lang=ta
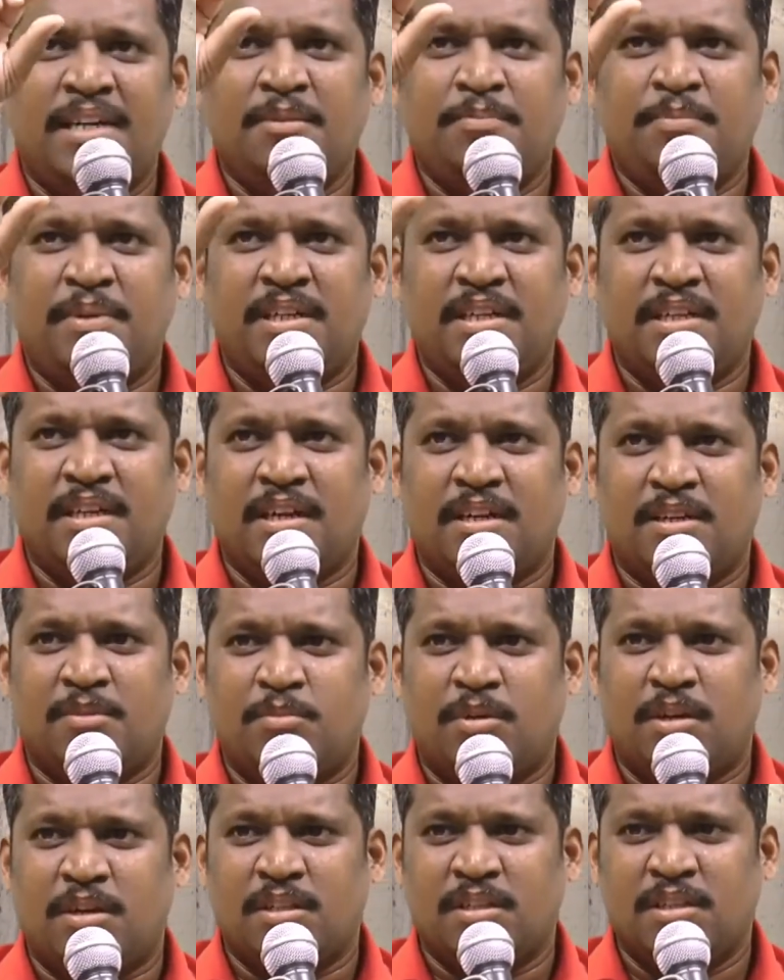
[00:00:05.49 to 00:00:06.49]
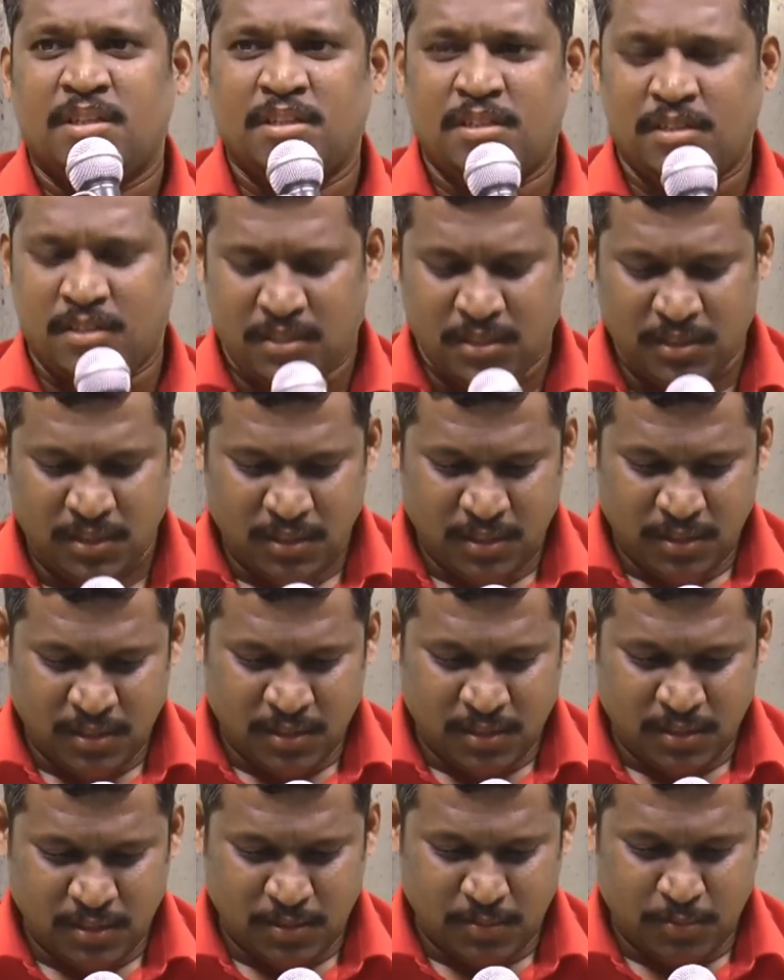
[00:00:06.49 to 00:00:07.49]
மாடிப்படி ஏறும் பொழுது
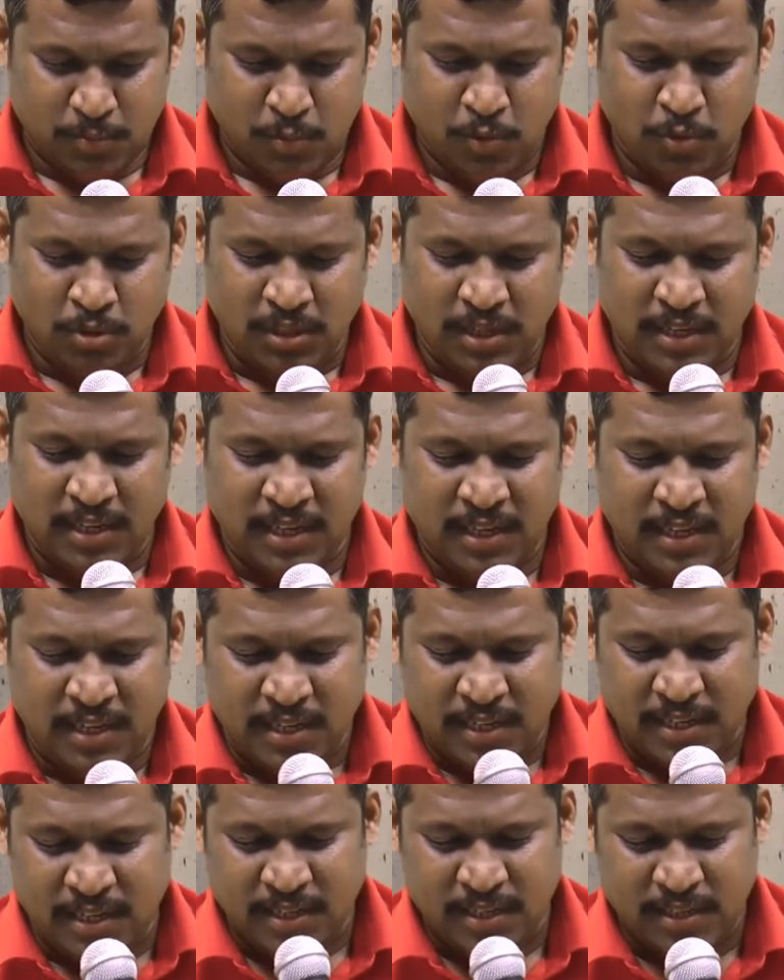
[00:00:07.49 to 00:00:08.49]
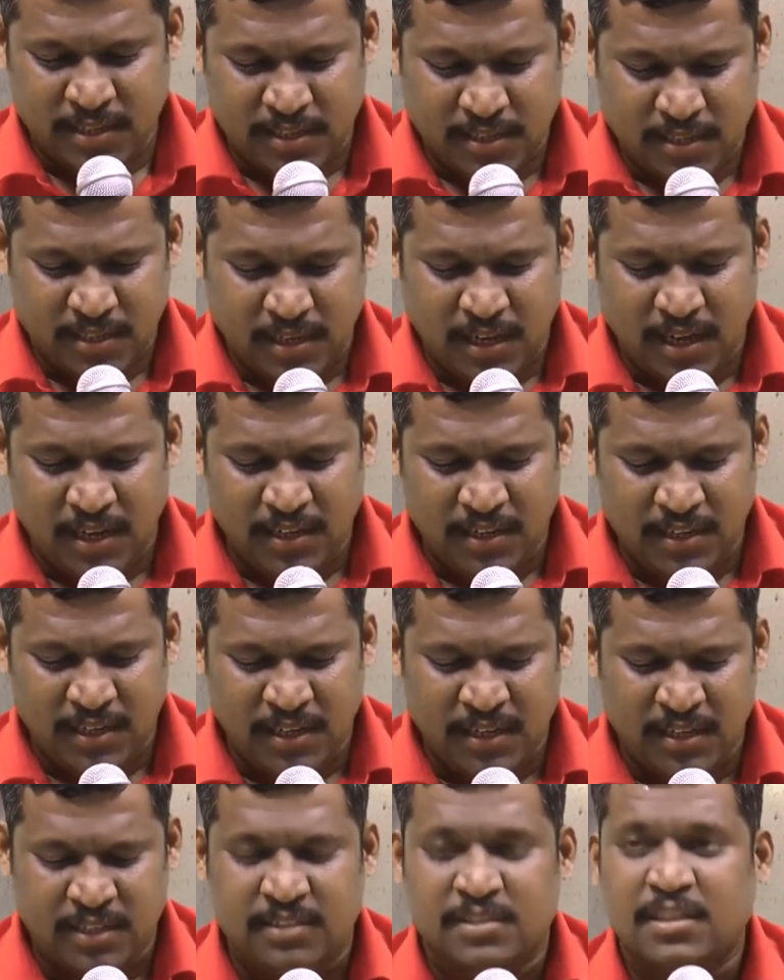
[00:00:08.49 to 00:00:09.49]
மூட்டில்
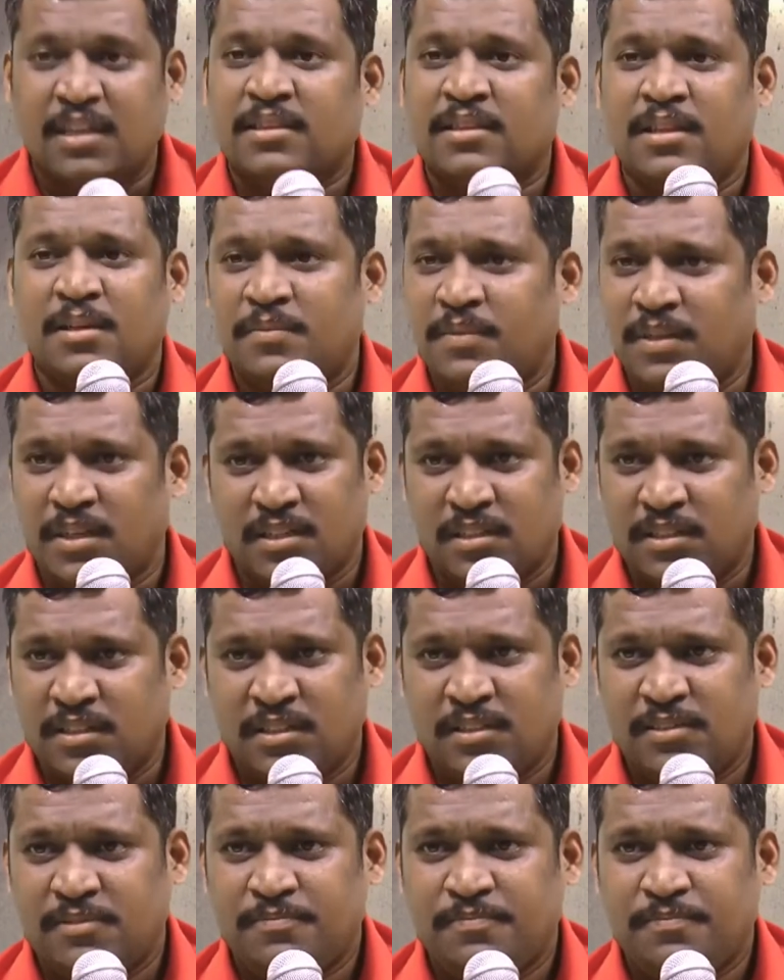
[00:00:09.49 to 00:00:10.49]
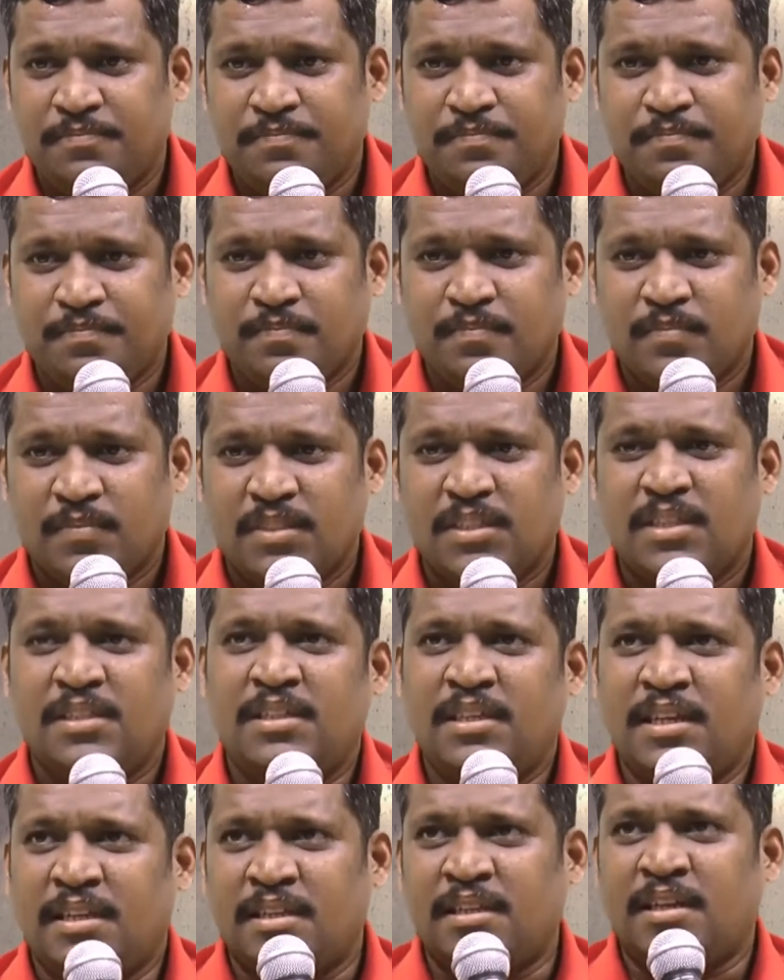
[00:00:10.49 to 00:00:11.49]
காலில் சத்தம் வருது
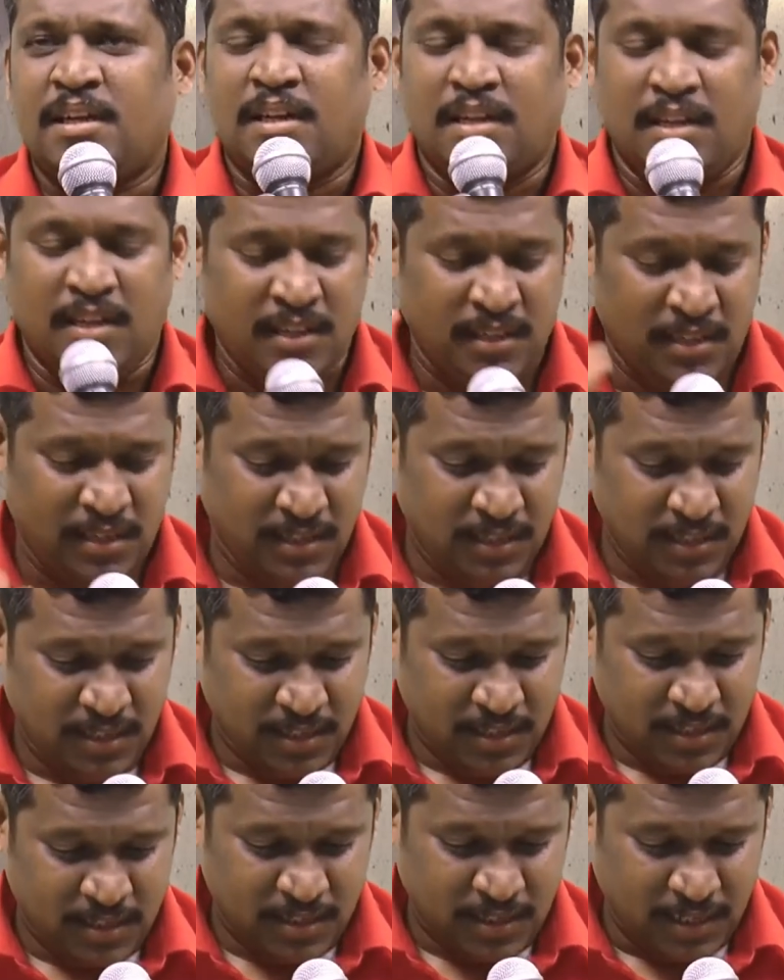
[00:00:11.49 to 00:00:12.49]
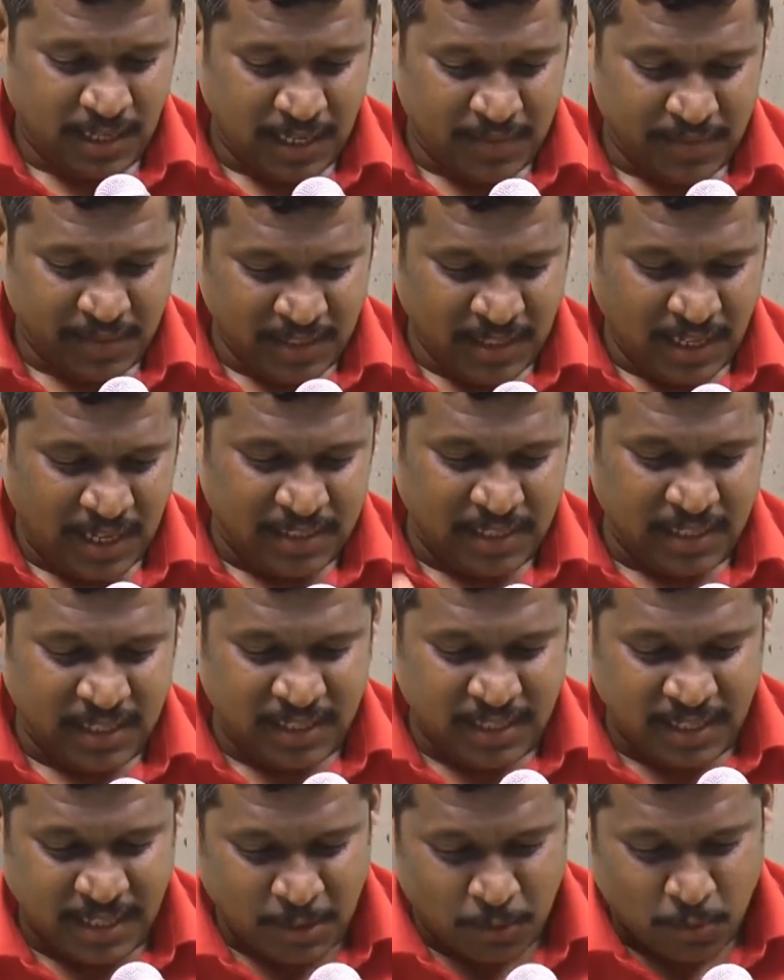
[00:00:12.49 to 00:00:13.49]
இது எதனால் நான் வந்து
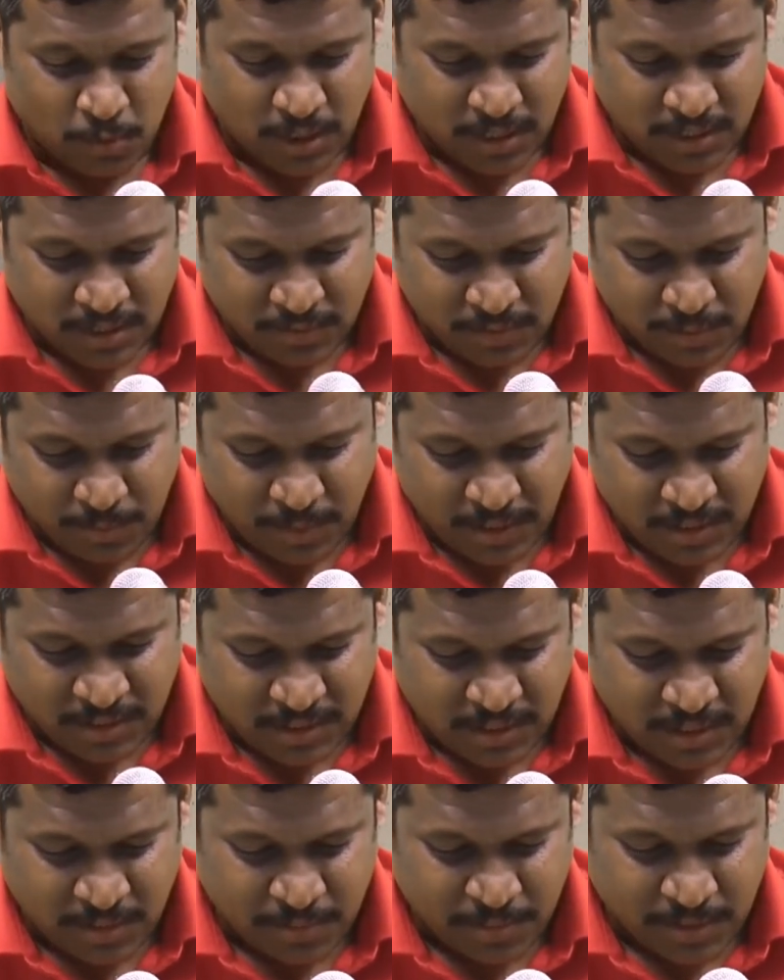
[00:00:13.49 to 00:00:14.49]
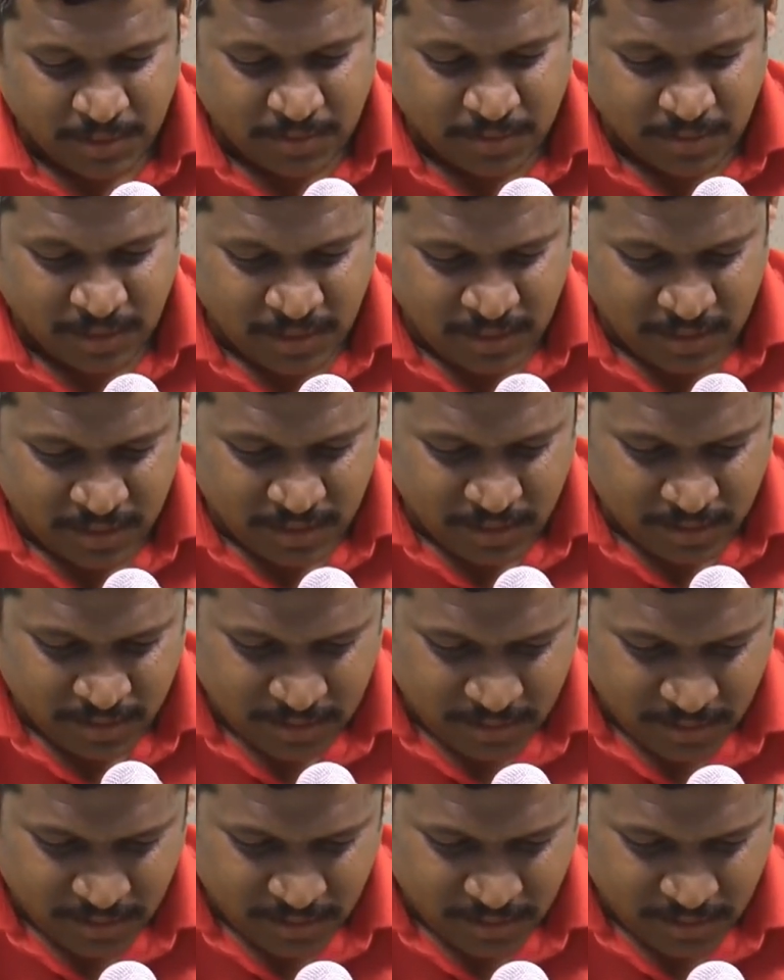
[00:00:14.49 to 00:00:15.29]
அதிக நேரம் உட்காந்து விபாசனா பண்ணுவேன்